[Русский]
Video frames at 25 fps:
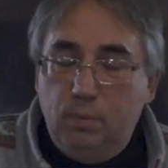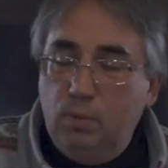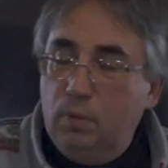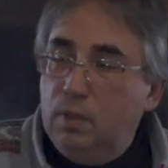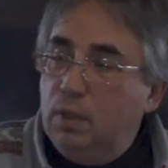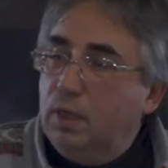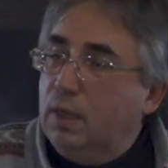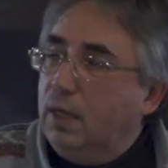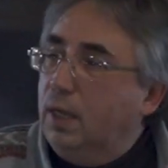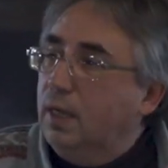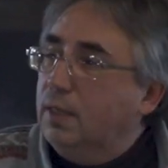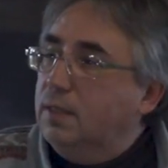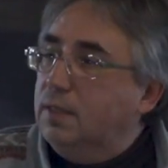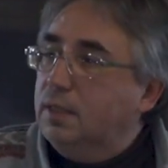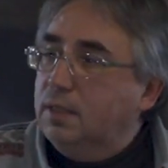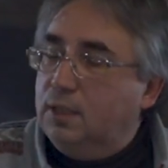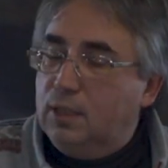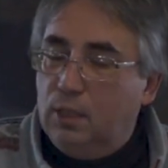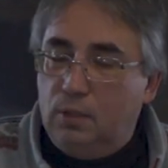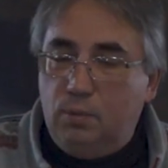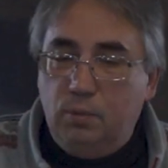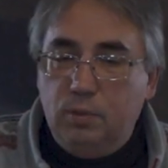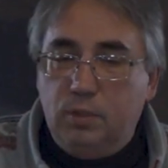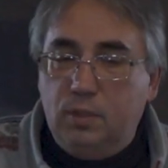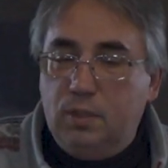более
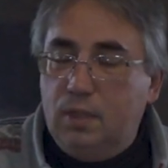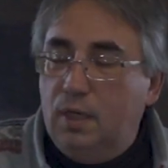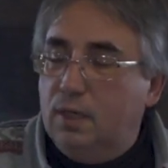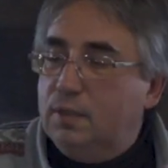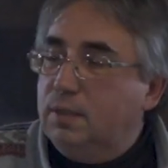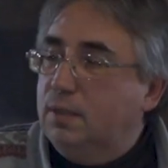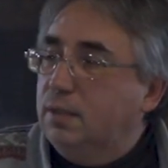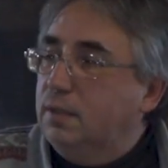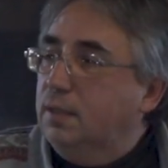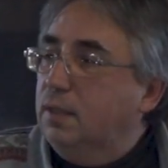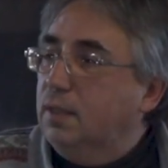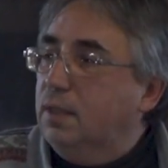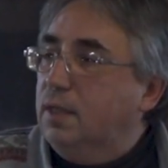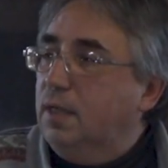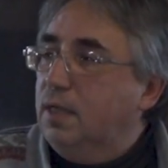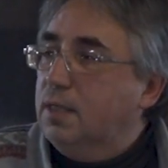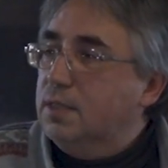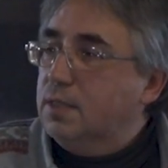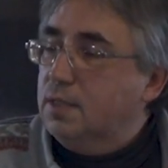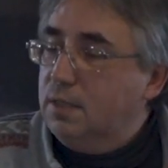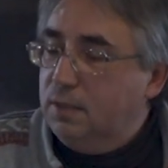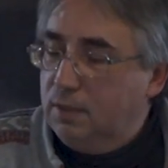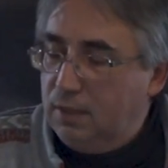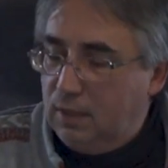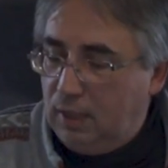эти-то хоть как-то
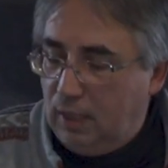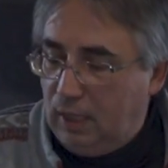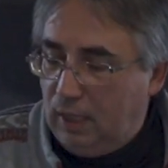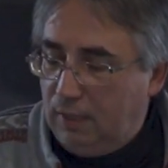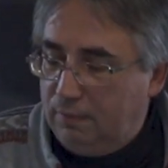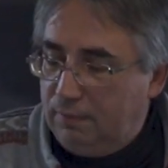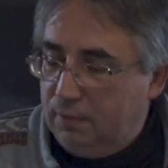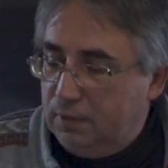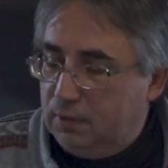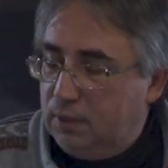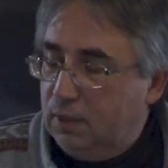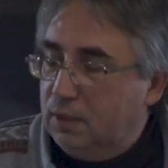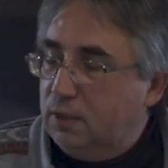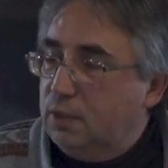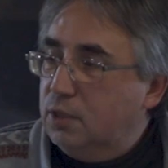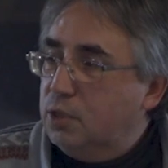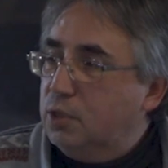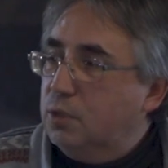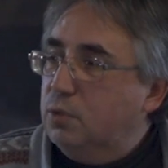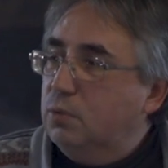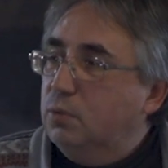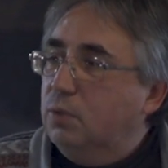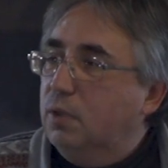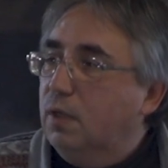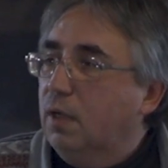доказаны, а вот эта
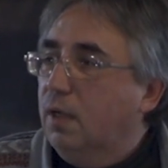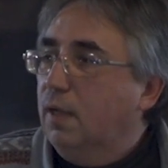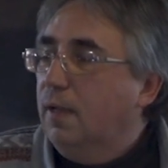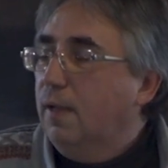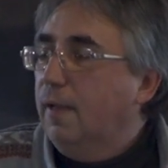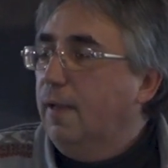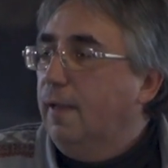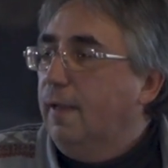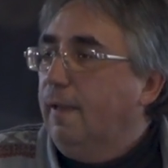штука